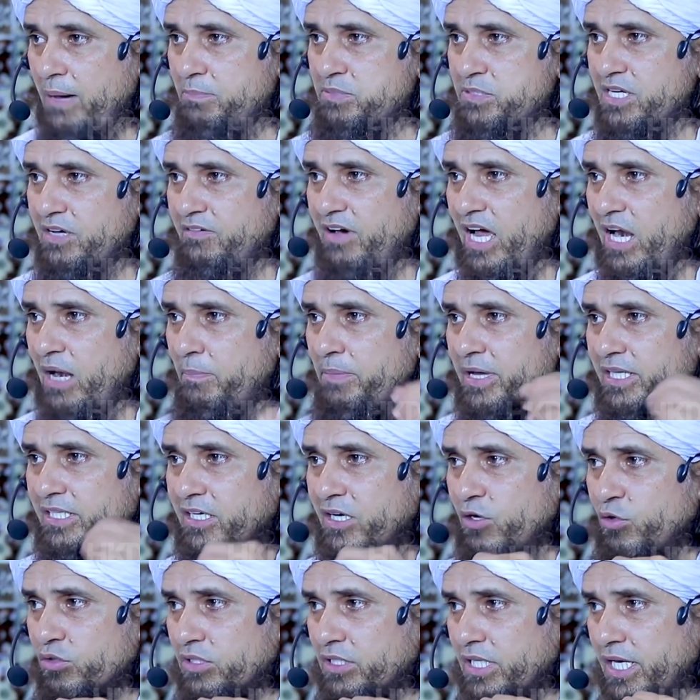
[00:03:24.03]
अब सवाल
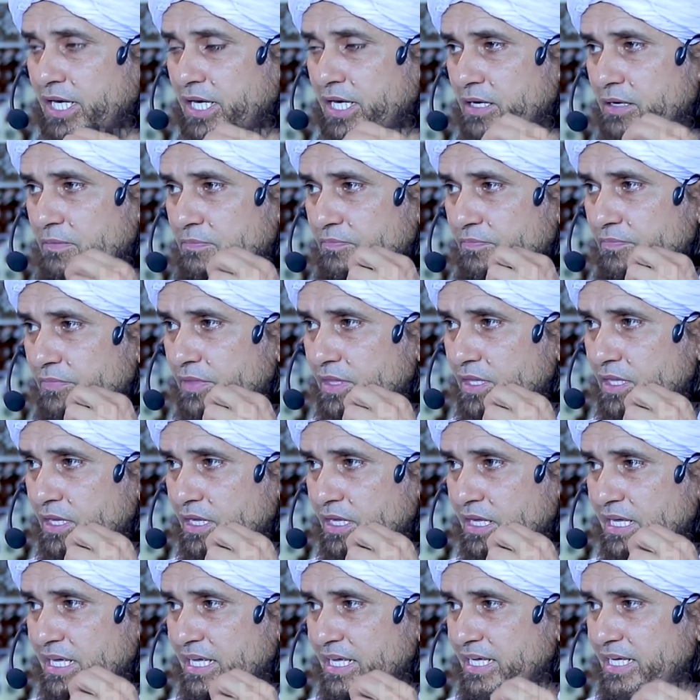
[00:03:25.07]
पैदा होता है
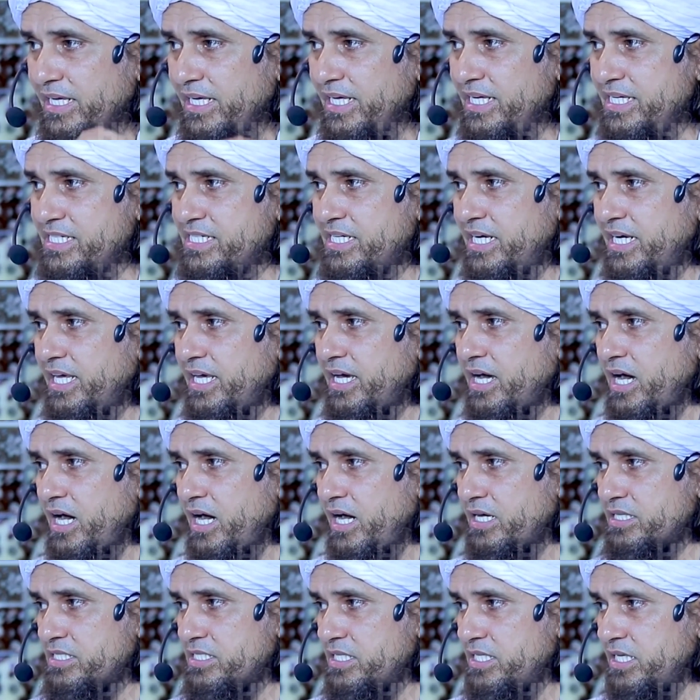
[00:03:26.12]
इस
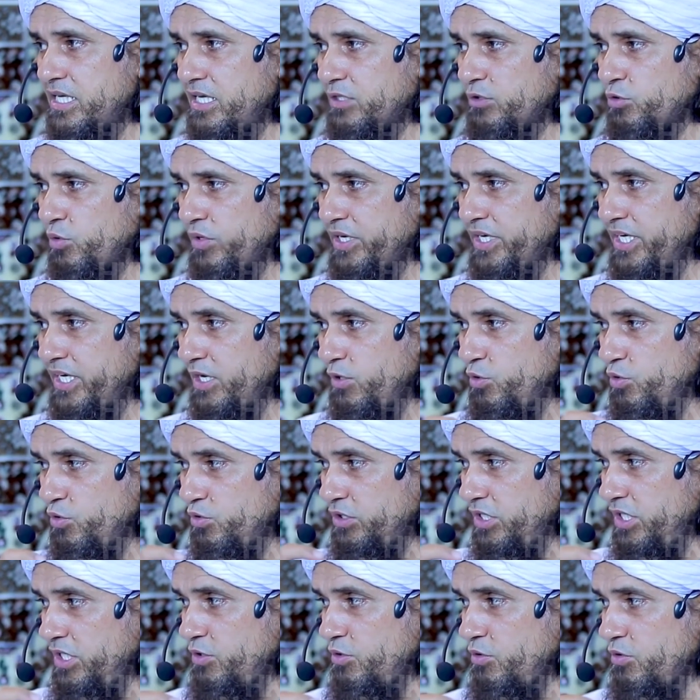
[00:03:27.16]
लिहाज से तो
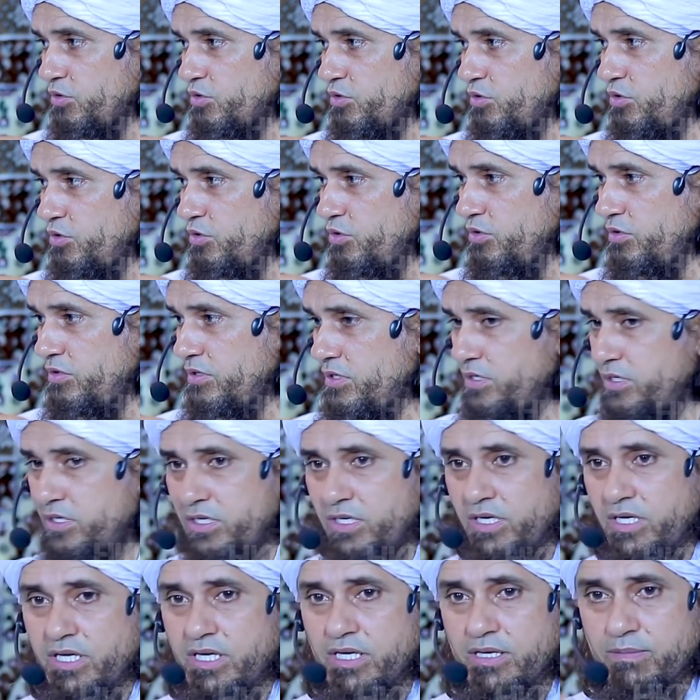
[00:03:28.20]
यहूदियों को
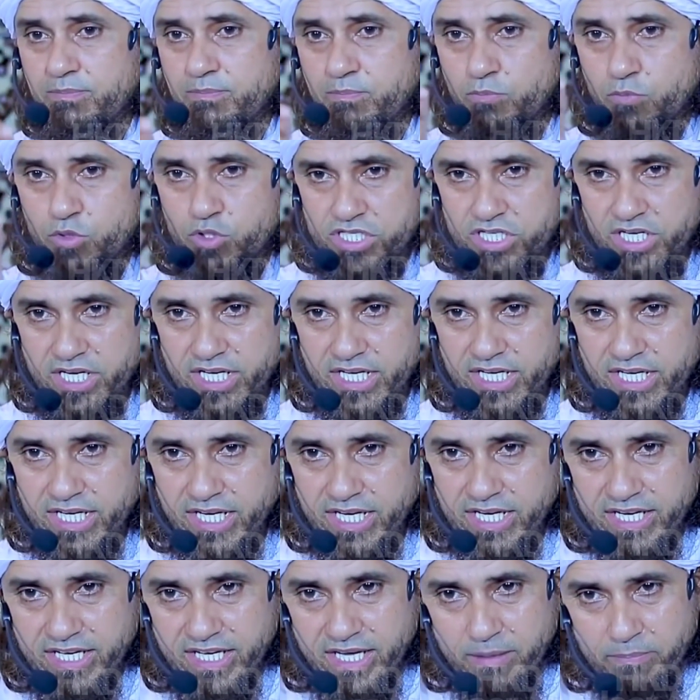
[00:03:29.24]

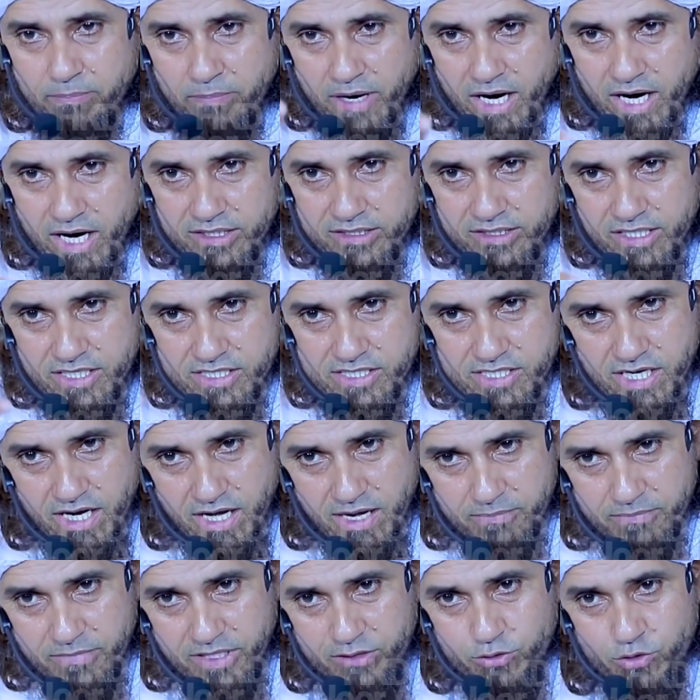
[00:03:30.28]
मुशरकिन के बाद
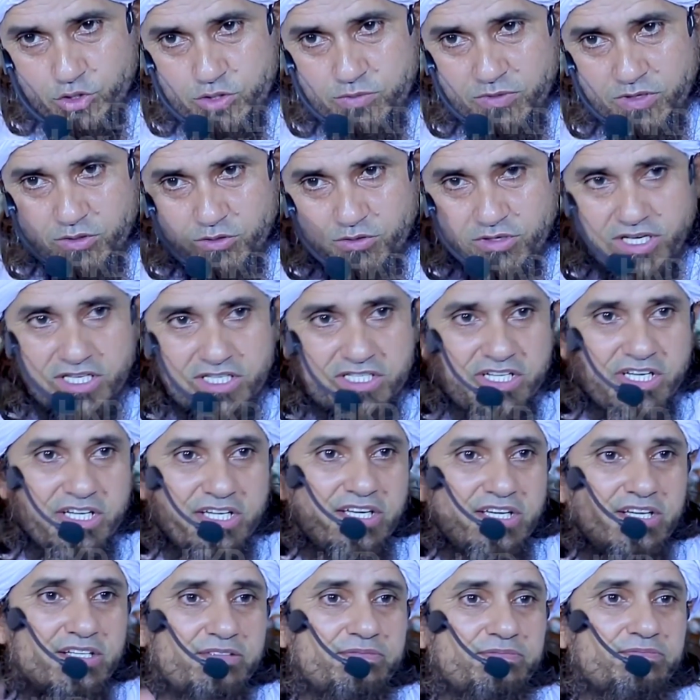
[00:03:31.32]
इस्लाम का दुश्मन होना
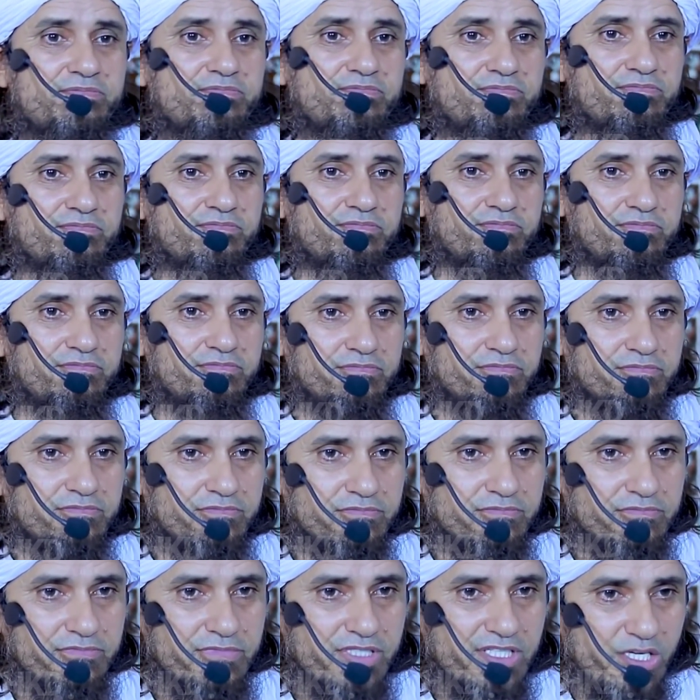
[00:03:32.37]
चाहिए
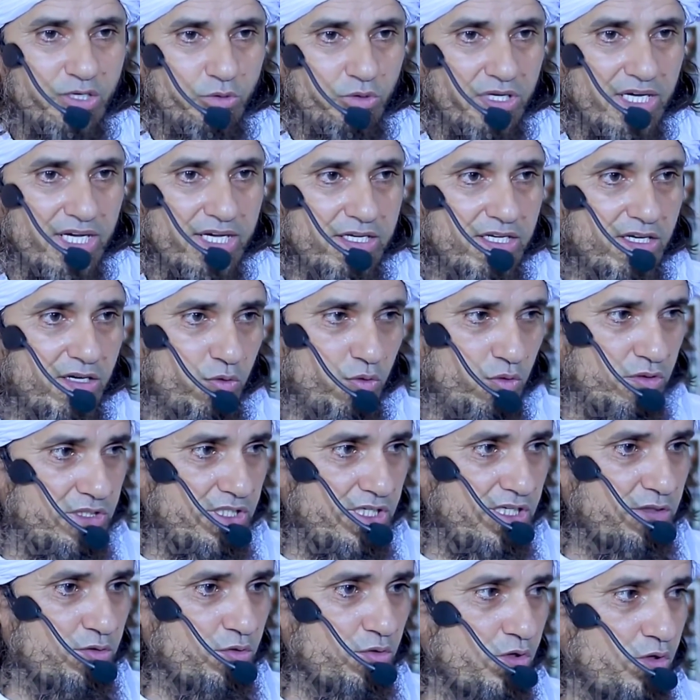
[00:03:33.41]
क्योंकि
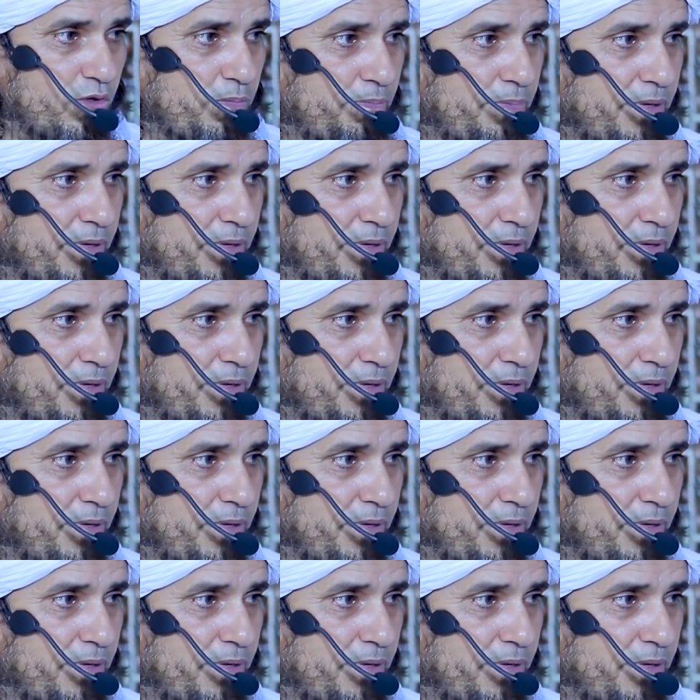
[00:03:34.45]
यहूदी तो